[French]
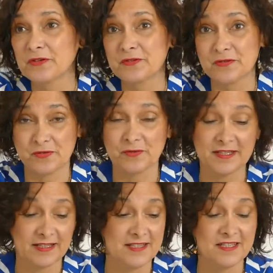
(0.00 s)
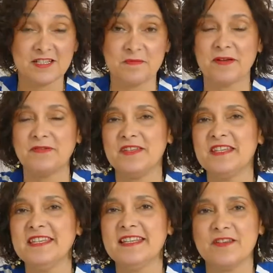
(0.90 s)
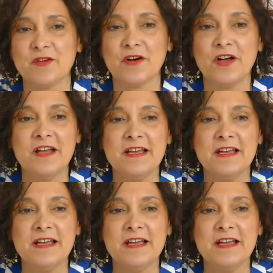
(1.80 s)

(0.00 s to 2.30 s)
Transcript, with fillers: que je suis en train de lire, je ne l'ai pas fini d'ailleurs,